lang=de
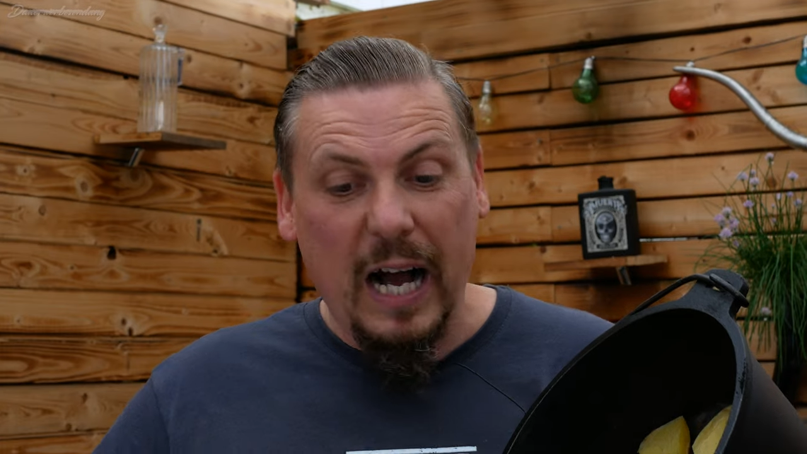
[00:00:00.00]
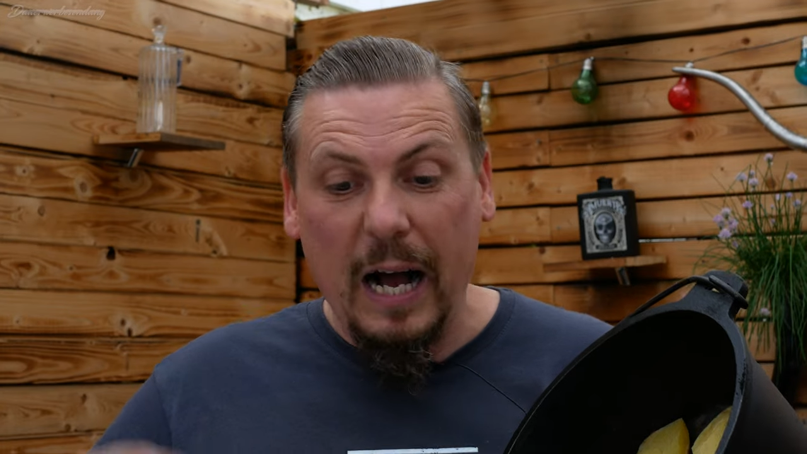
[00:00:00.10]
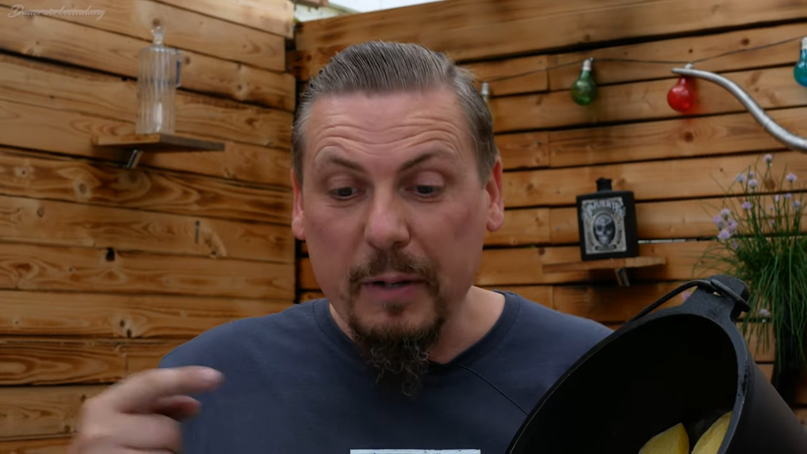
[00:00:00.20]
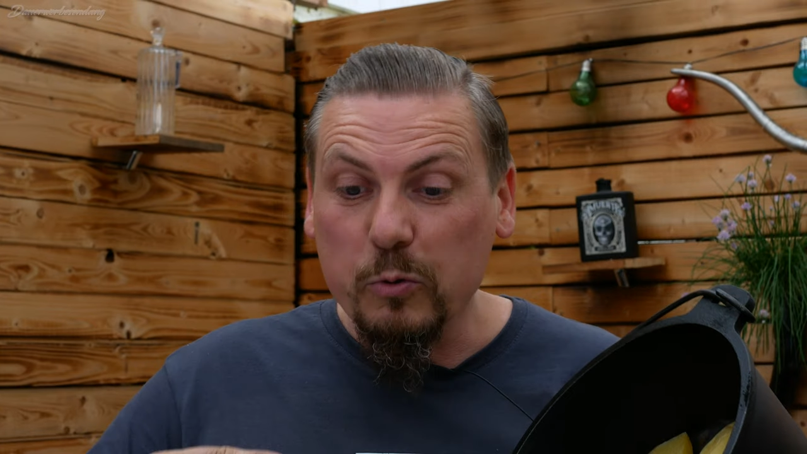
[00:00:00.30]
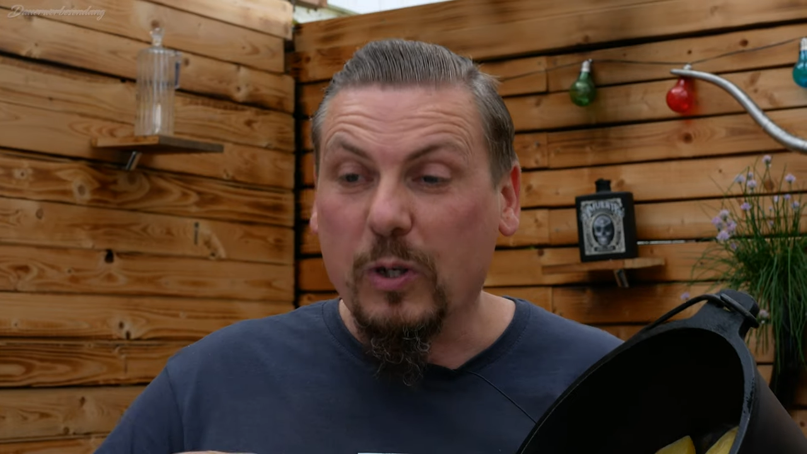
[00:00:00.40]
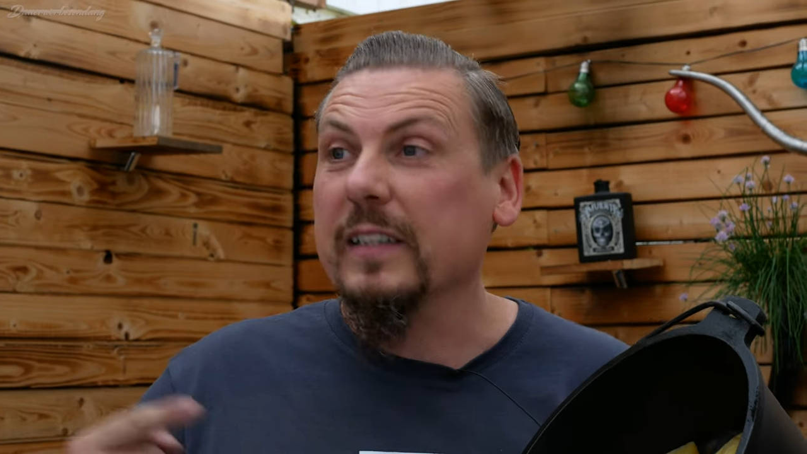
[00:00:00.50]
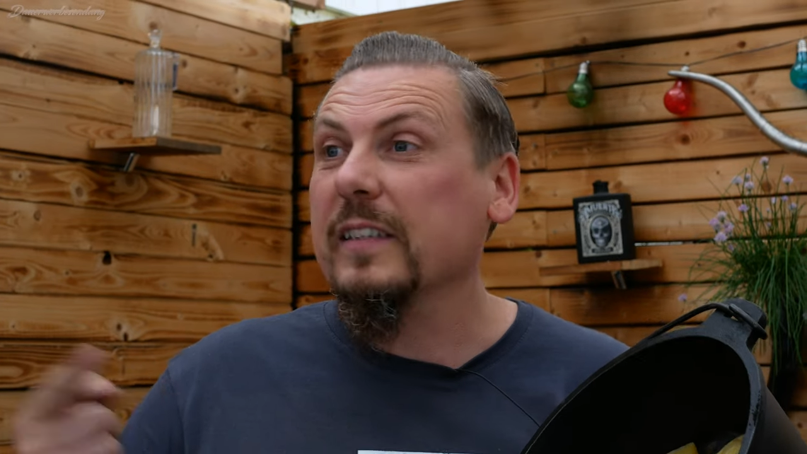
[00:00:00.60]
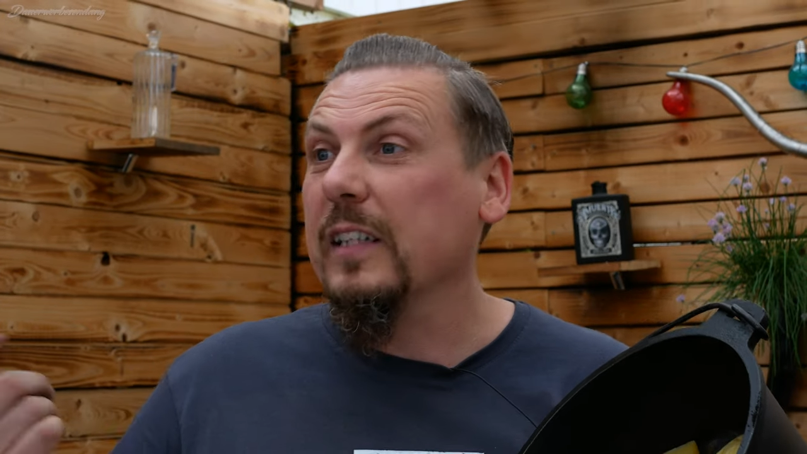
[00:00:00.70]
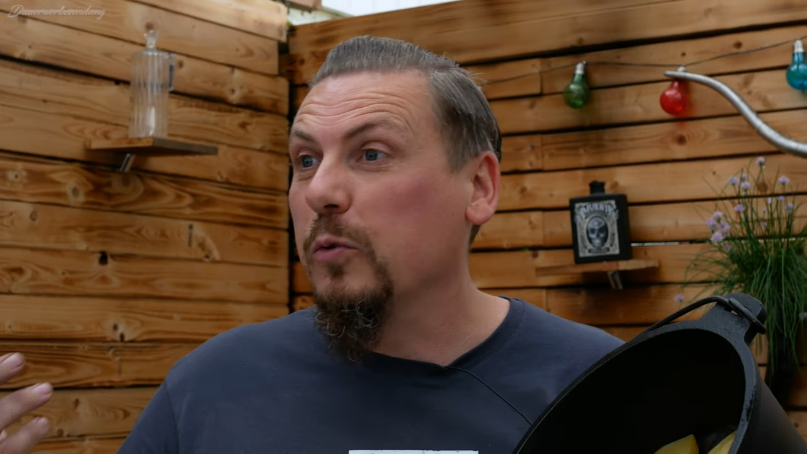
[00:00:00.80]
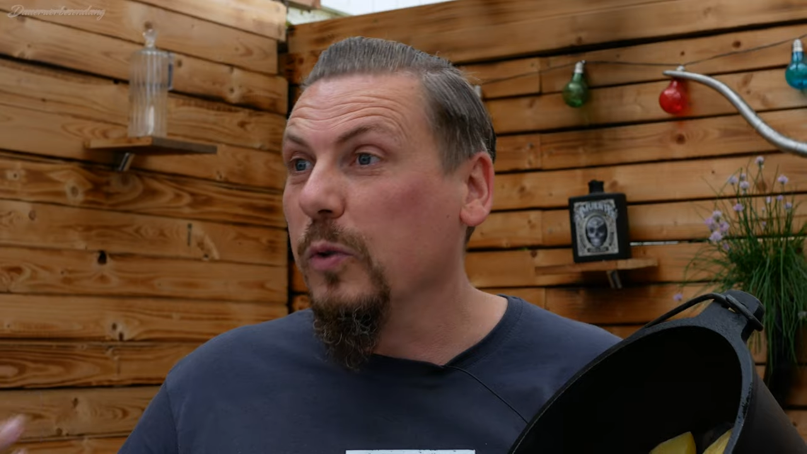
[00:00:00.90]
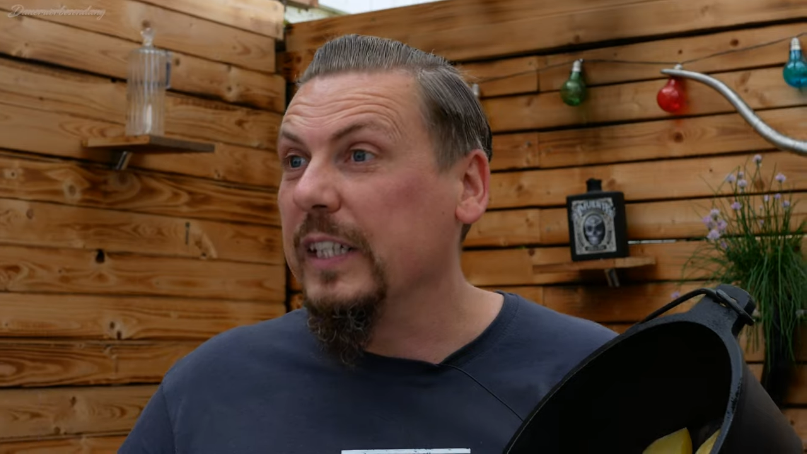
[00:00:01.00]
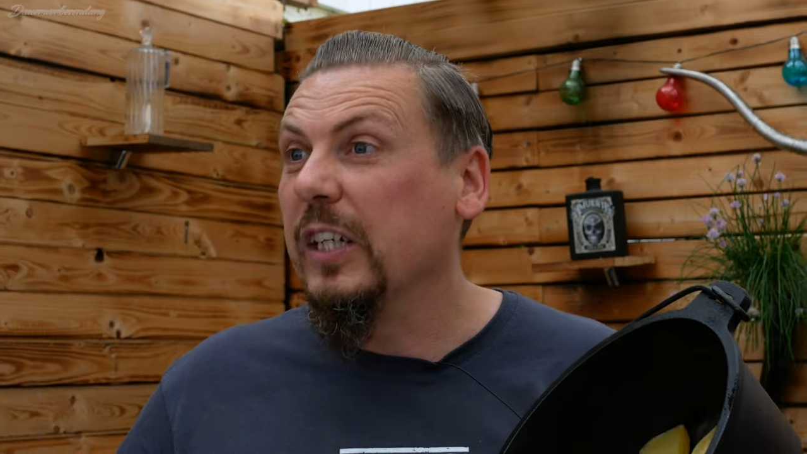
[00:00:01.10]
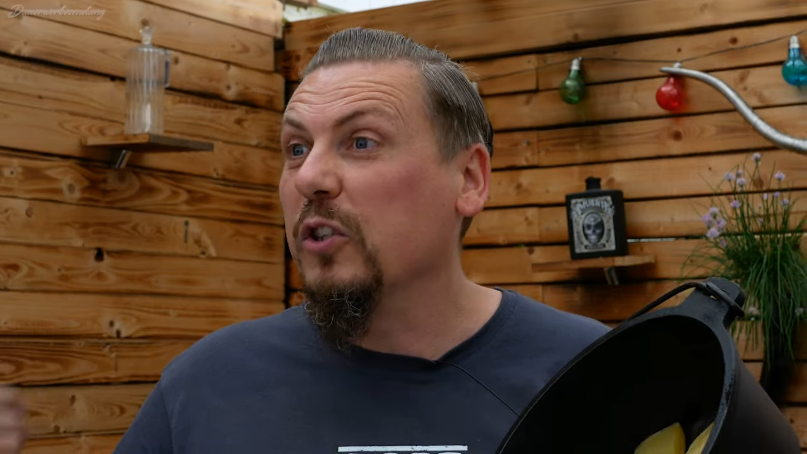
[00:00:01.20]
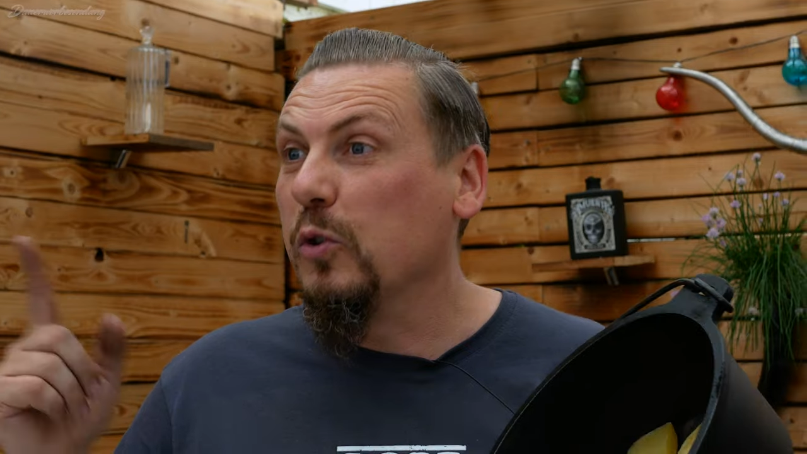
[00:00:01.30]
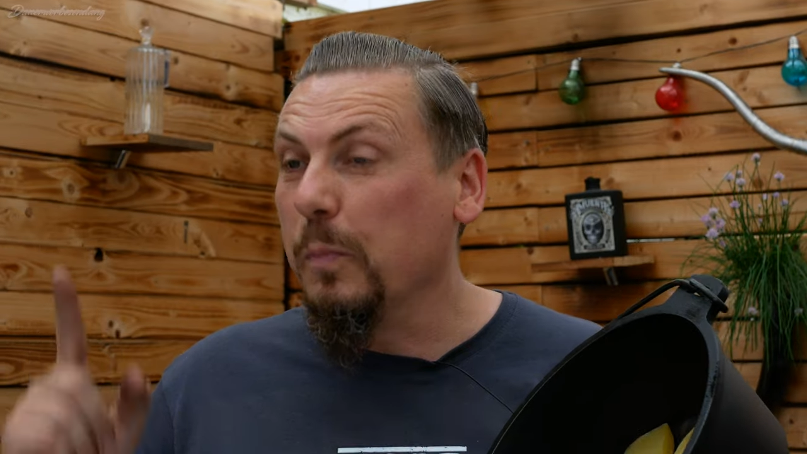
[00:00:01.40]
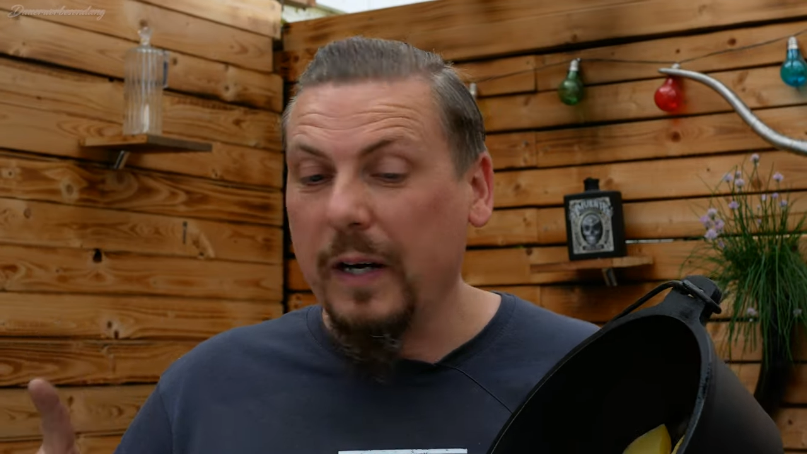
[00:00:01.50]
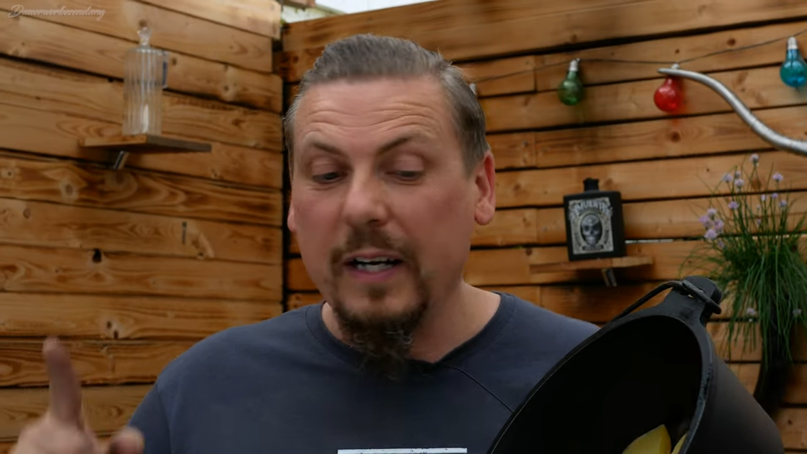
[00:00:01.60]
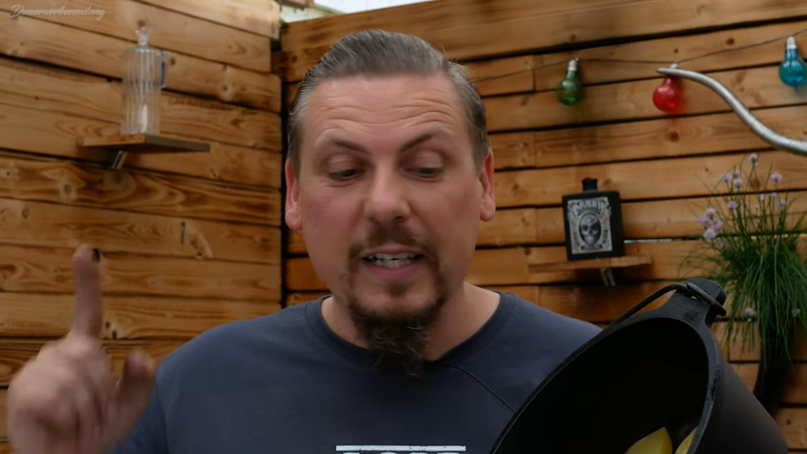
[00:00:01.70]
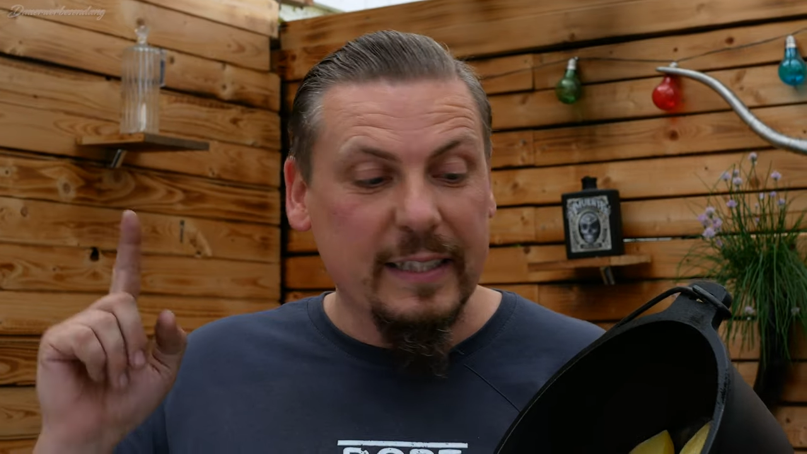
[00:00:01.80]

Aber du kannst es natürlich super